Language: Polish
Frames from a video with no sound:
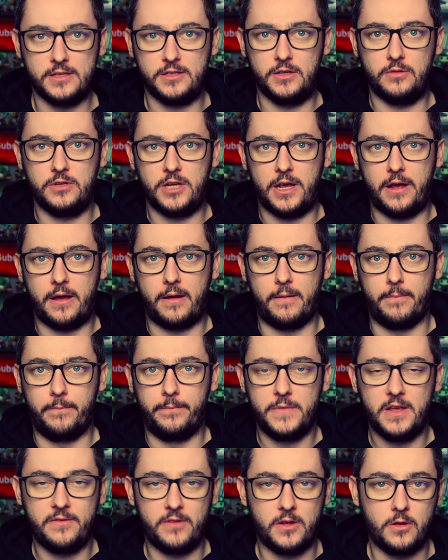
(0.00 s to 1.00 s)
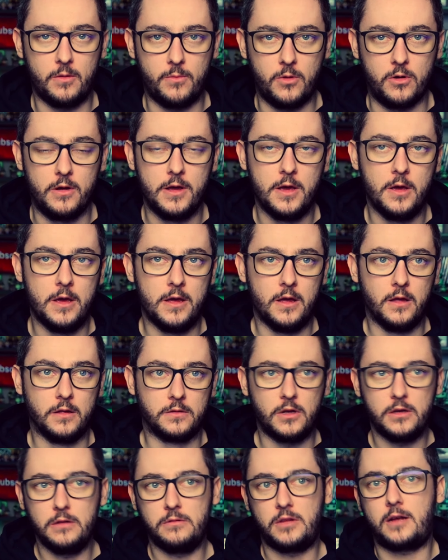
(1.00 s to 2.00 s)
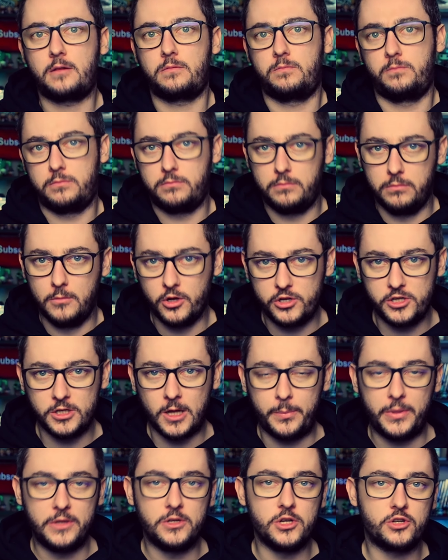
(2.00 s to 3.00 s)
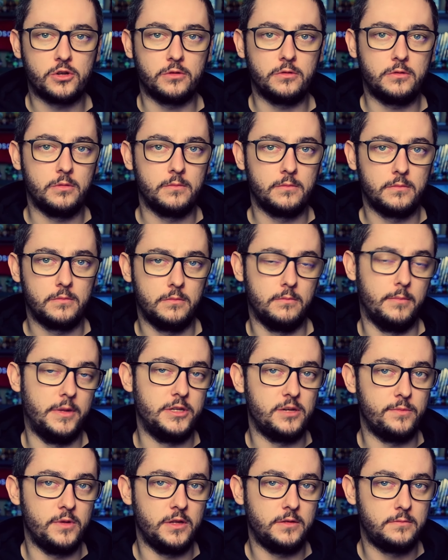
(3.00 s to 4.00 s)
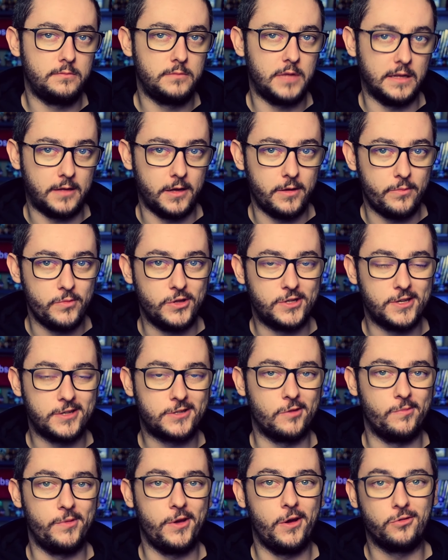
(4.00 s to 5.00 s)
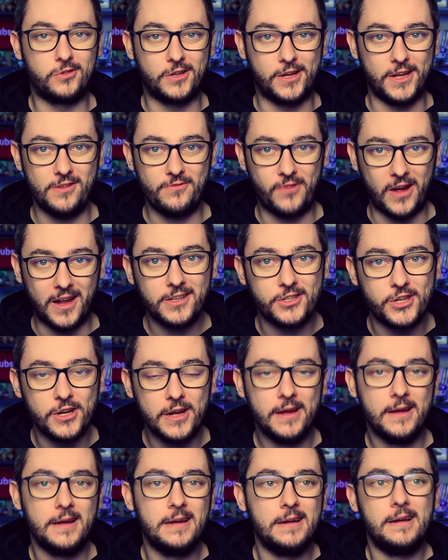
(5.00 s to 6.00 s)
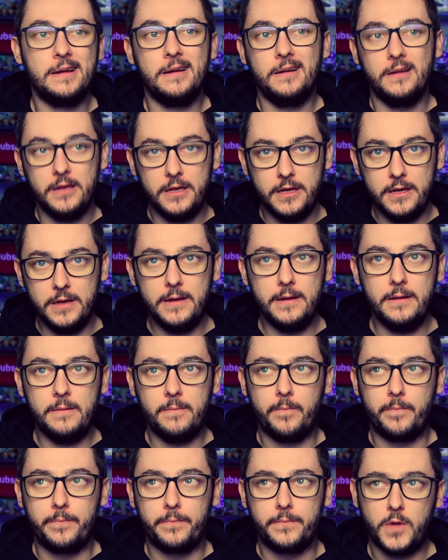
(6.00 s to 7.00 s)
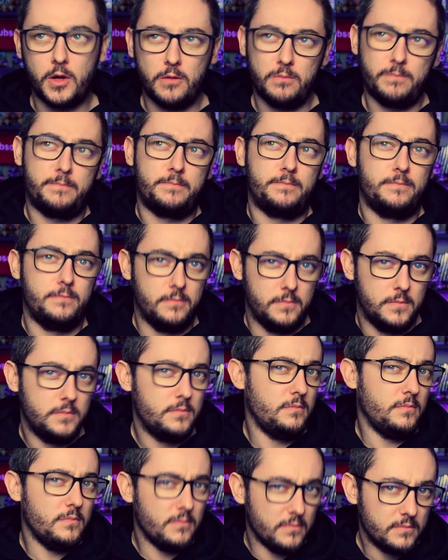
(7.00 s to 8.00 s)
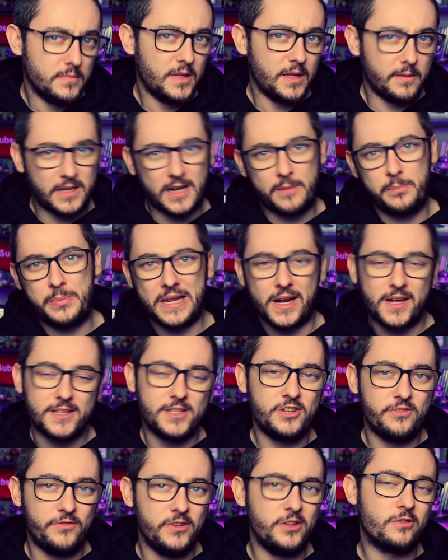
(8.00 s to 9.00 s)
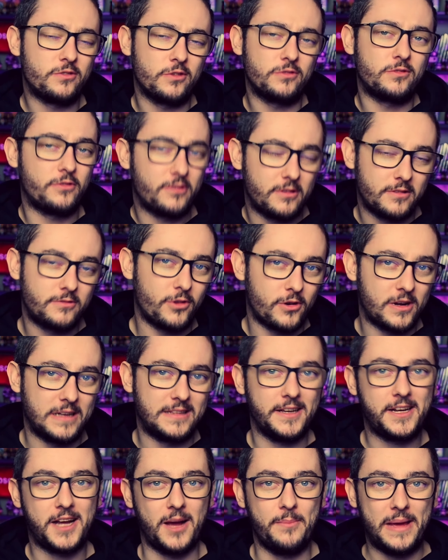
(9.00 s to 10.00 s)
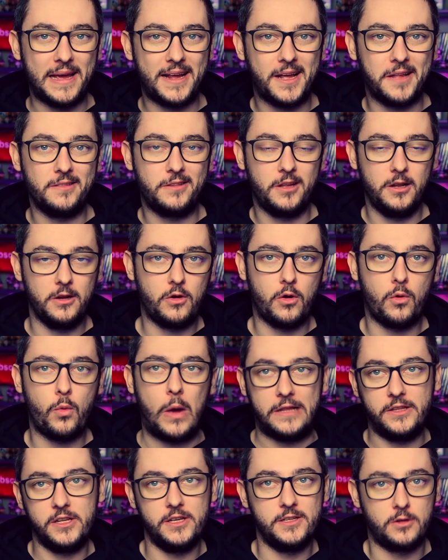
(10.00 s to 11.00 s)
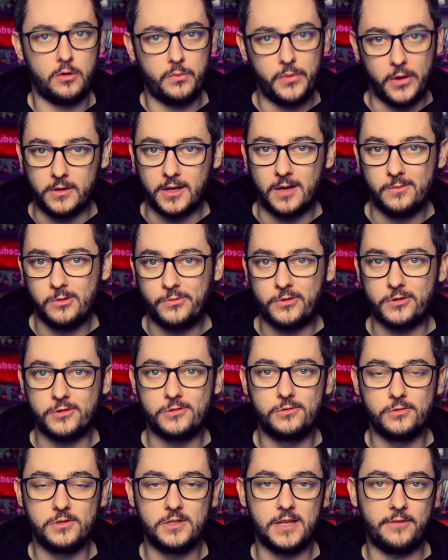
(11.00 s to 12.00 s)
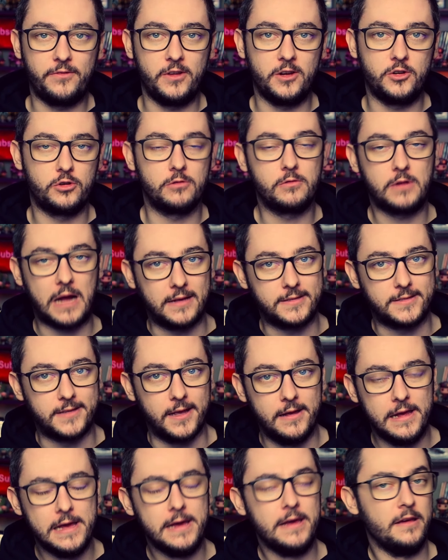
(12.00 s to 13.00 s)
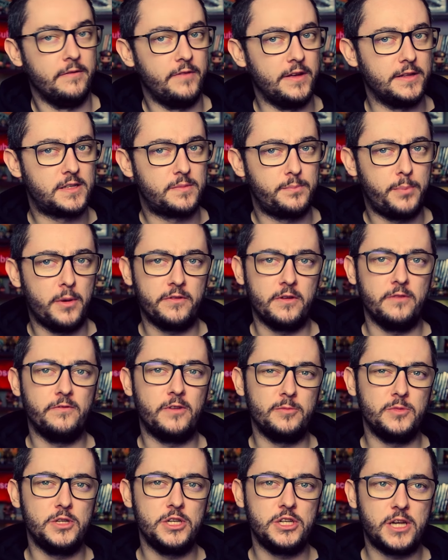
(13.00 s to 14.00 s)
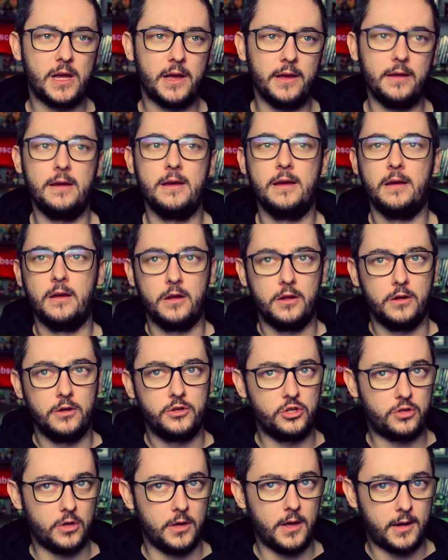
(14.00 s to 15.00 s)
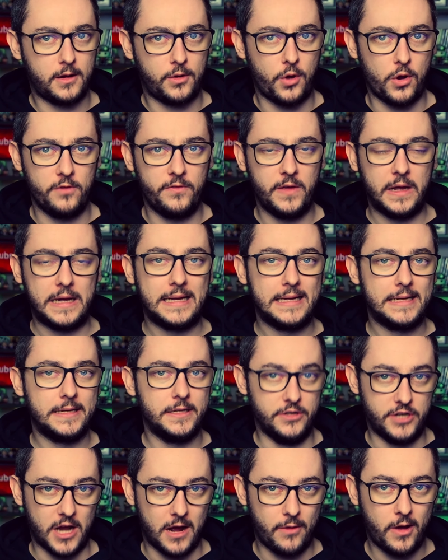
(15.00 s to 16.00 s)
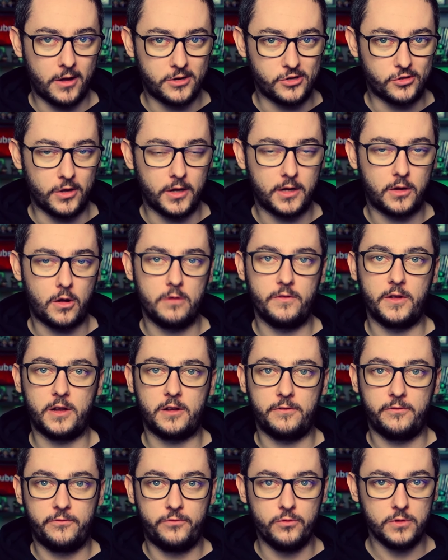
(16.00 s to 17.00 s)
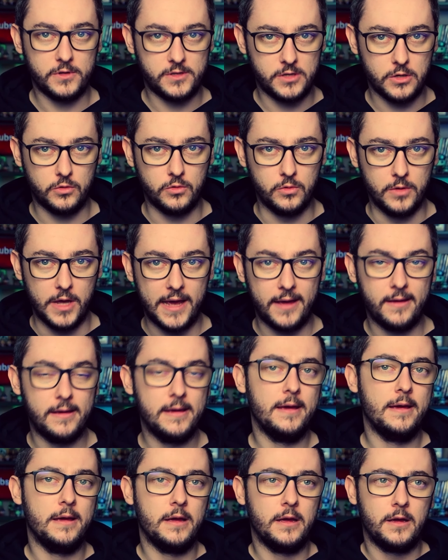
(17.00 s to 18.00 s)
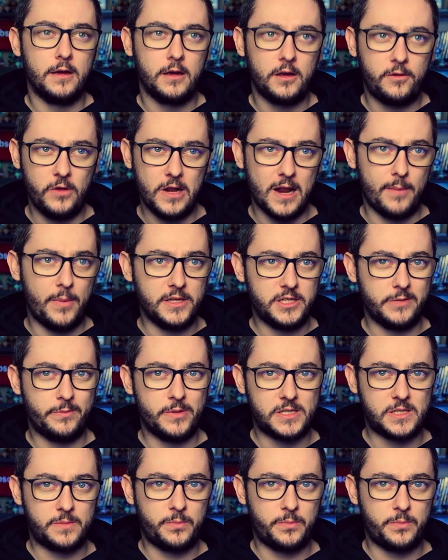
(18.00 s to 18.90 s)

z nią dzieje, nie wiadomo. No i tak godzina 50 będziemy te tajemnice sobie odkrywać i no, mm, no tak pi razy drzwi, no to, to trochę taka Megan, tylko ładniej zrobiona, po prostu za większą kasę. Więc powiem wam dzisiaj, czy to jakkolwiek działa, czy to jakkolwiek funkcjonuje, Chwilę będzie bez